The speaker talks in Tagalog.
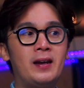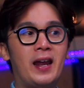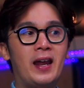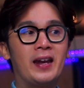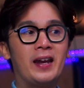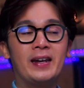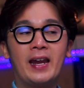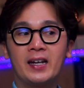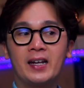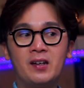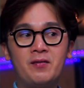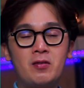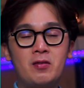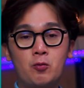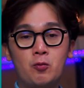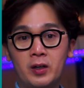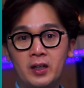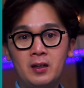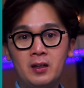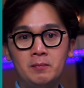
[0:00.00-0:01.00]
and negative
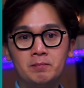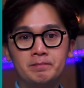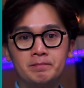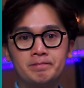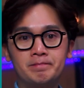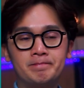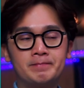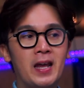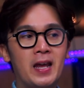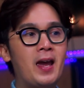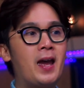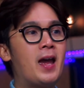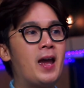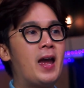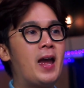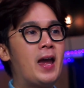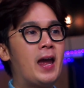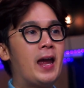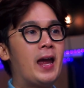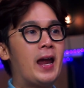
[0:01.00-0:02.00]
3
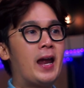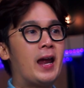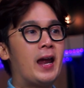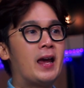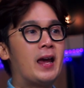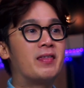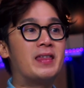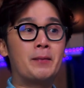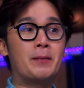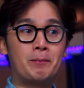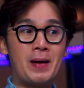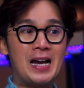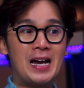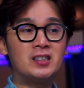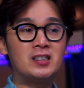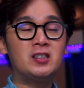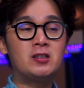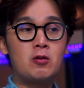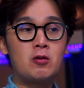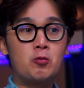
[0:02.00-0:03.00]
that
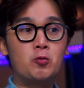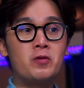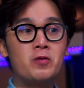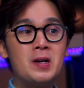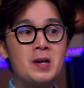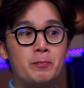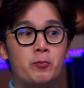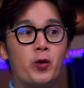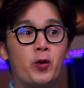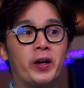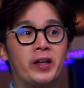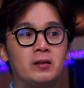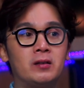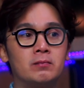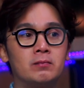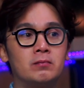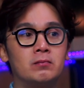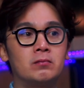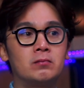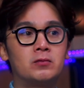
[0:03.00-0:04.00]
passes through the point
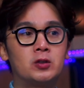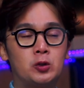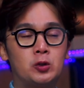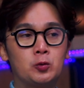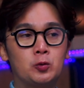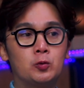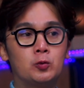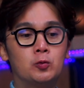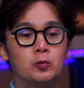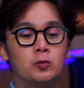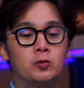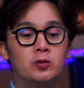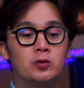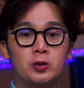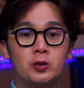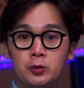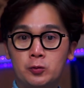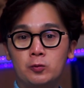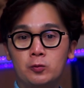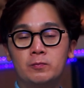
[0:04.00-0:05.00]
2,
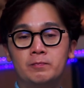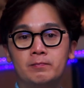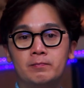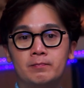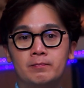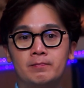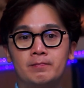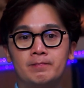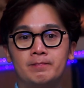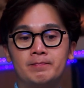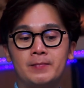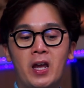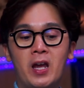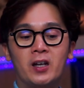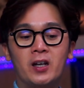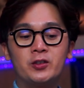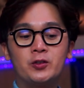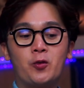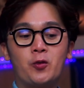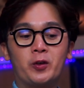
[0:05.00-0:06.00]
2?
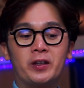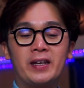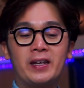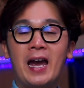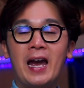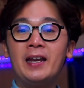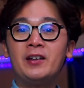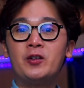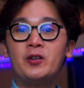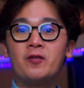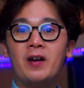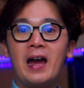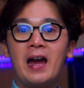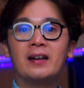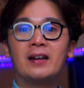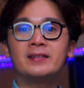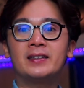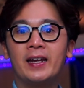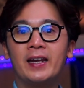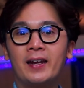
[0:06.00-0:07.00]
So yan yung
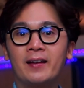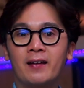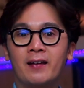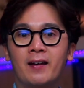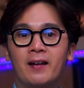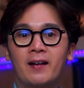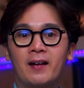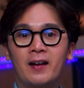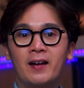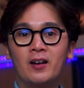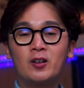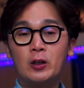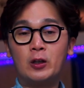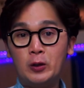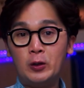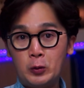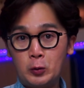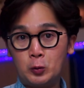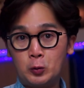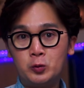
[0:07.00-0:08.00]
ating uh,
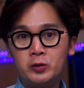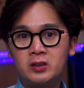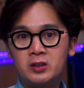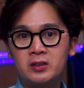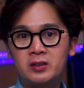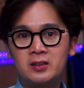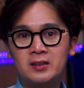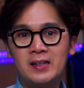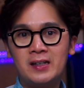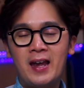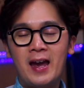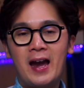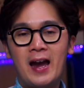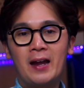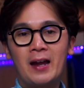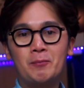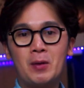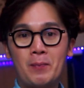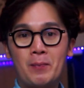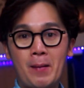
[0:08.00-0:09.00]
clues
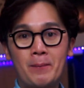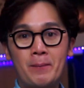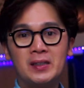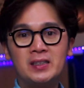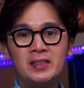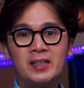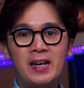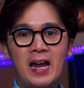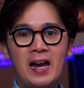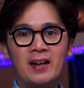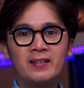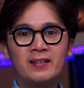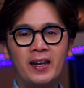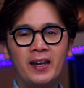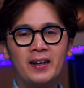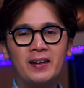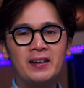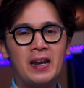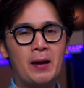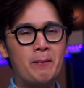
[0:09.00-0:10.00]
at mapapansin
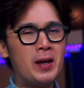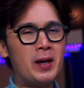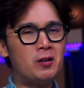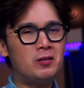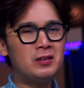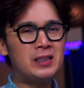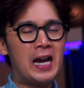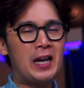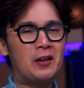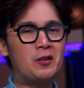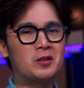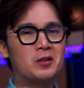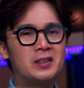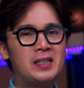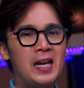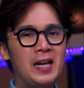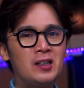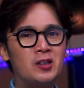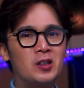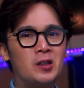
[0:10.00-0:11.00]
natin na meron tayong
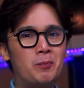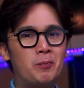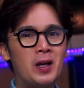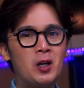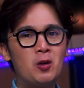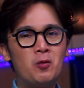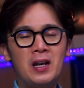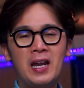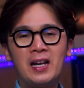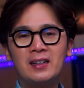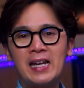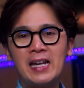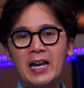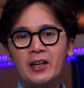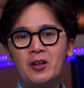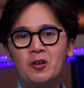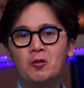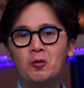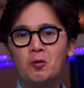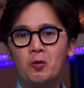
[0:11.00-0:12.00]
center pero wala
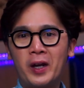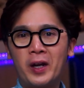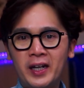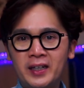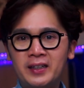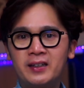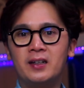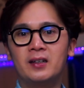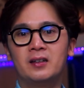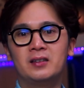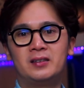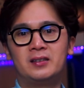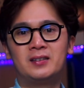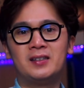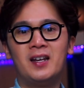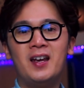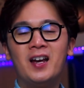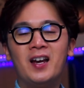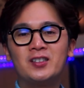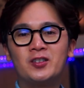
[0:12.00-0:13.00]
tayong
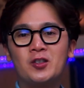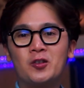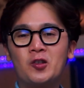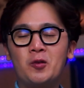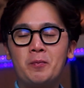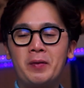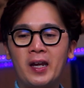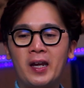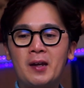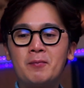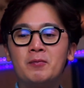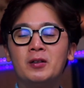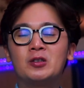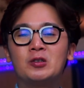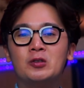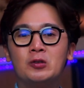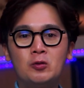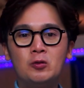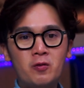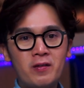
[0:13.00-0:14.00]
radius. So to be able
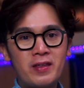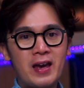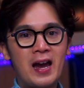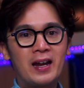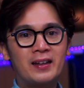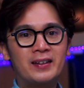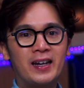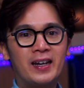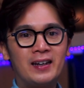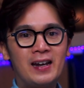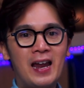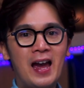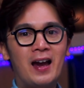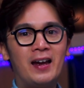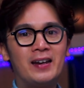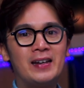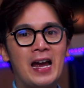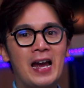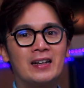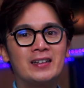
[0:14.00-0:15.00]
to do that,
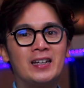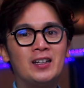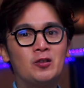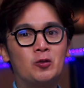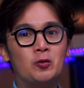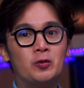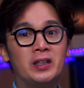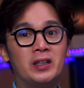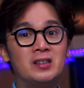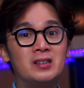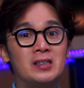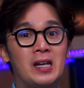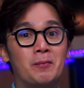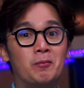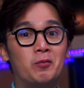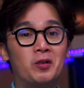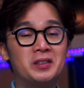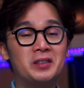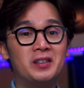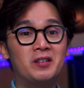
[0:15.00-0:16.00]
kailangan natin kunin
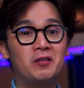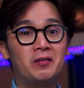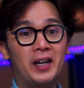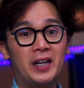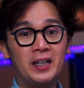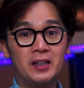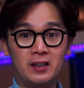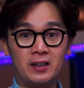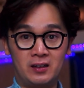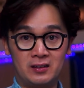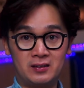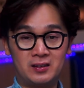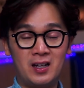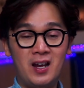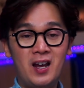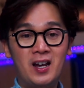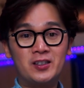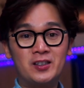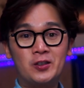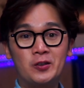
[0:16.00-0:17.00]
siyempre si radius.
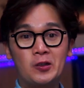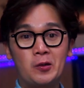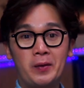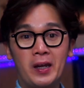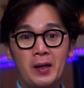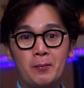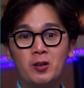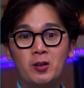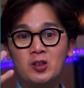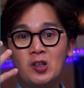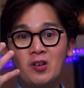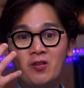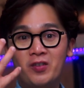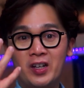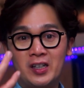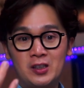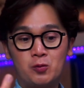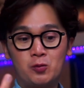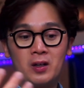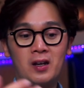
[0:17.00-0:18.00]
So to be able to
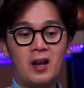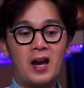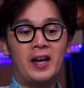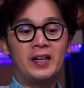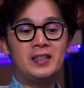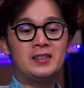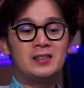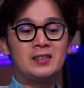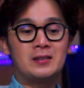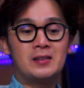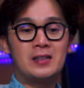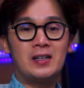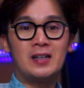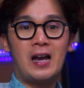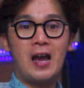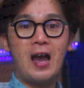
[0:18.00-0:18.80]
visualize